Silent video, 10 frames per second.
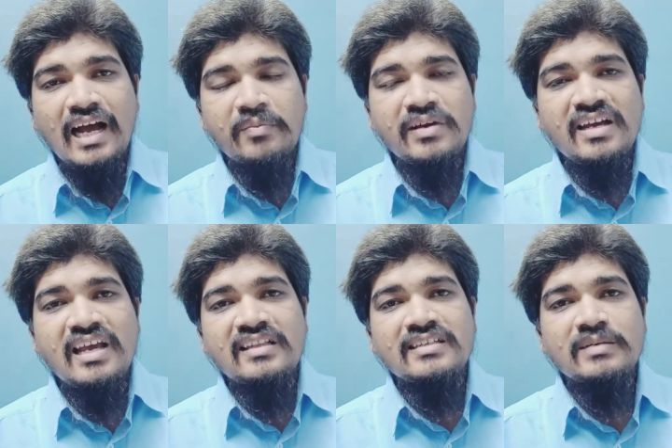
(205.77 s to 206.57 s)
आपके
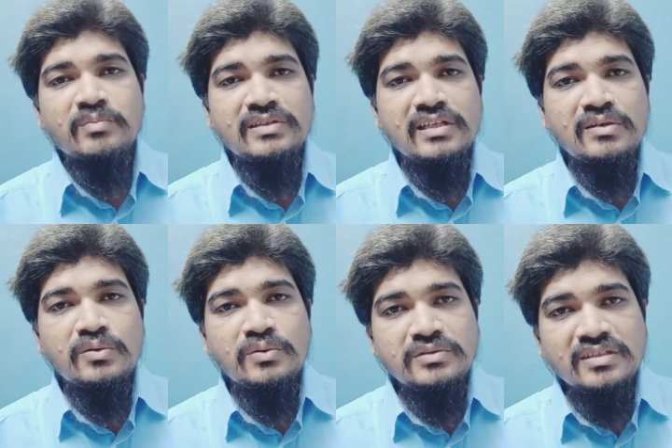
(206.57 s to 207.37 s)
खेती संबंधित
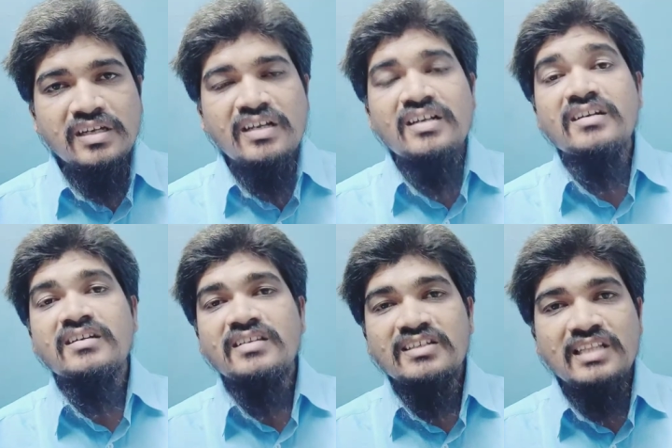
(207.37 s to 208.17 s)
कुछ
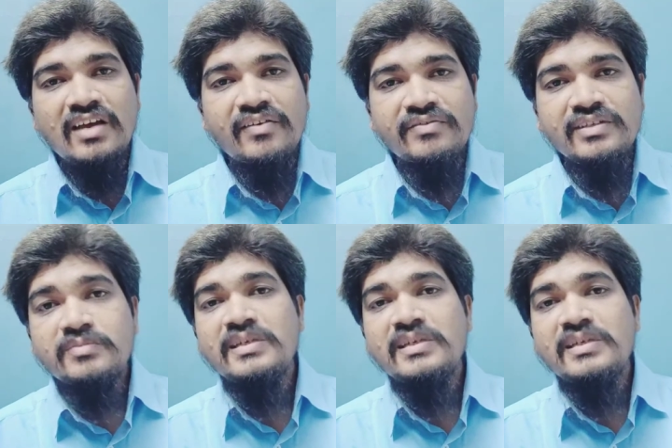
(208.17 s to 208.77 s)
दस्तावेज